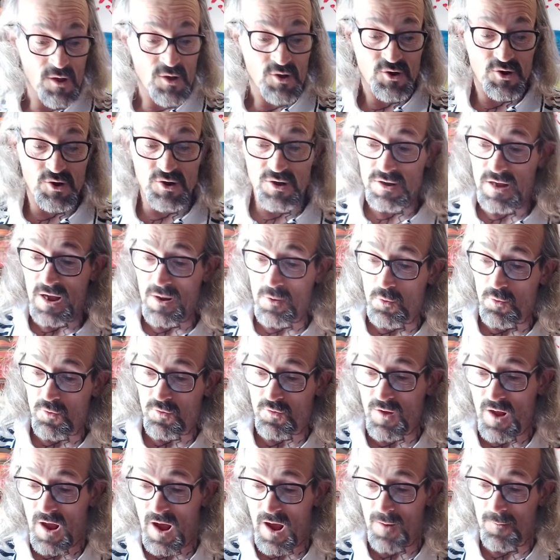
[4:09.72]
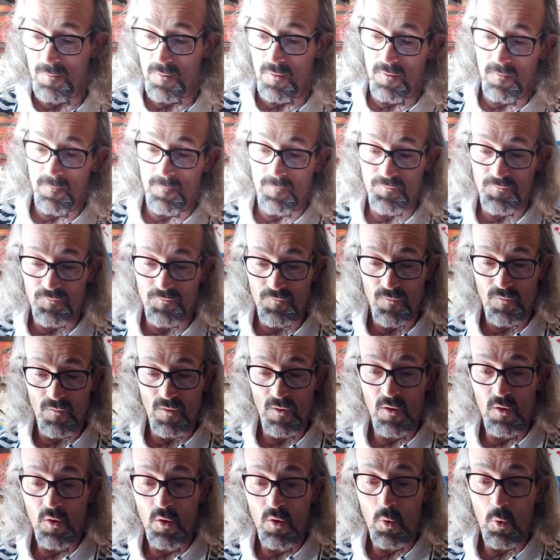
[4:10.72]
ci degustiamo
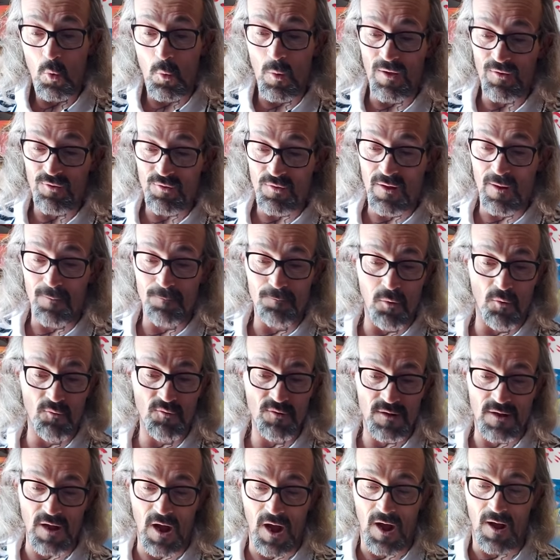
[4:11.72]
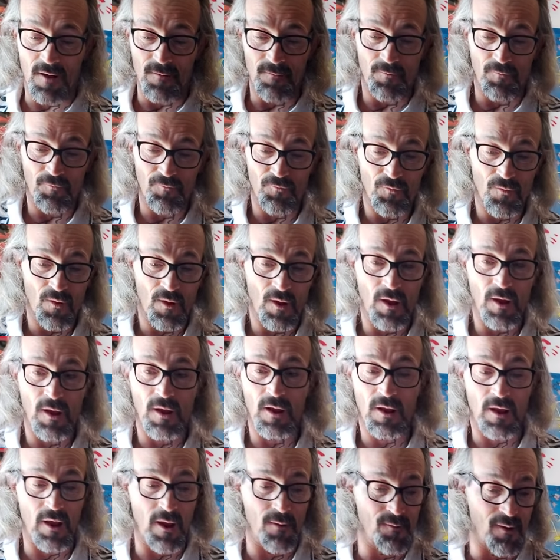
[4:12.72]
questa bontà
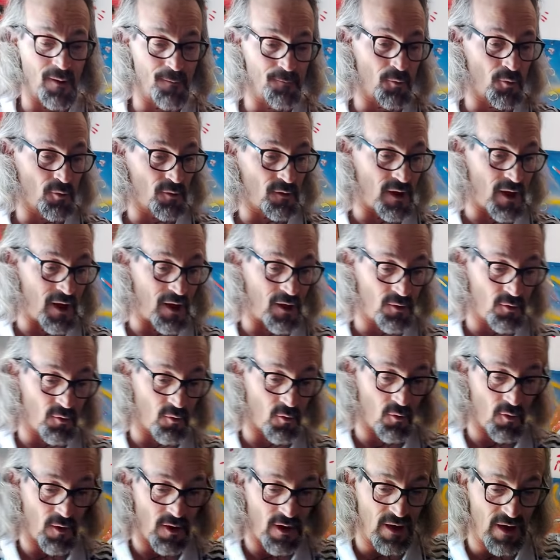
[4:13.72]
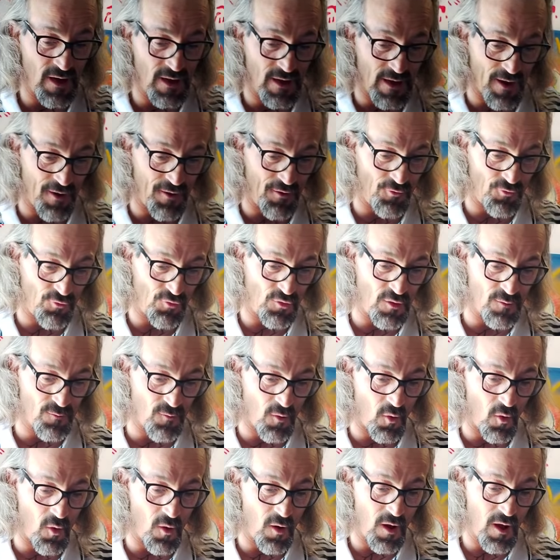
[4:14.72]
che mi ha portato il
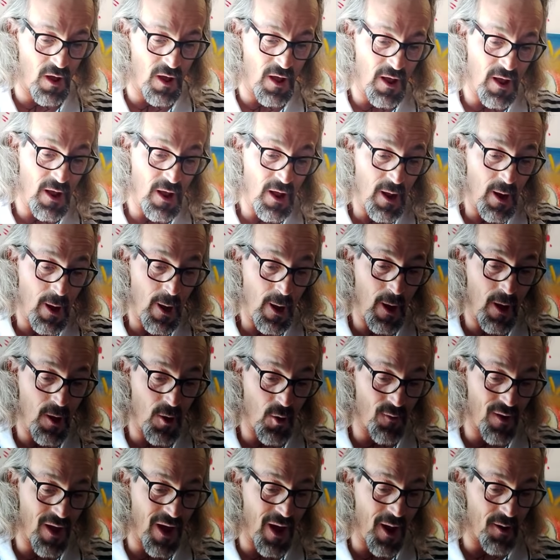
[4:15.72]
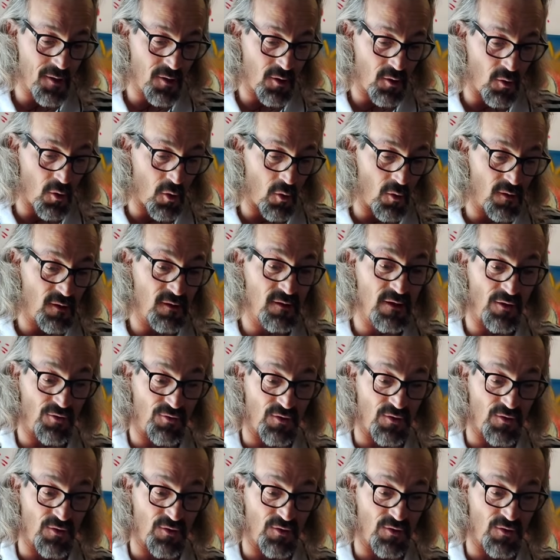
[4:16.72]
carissimo Leonardo Di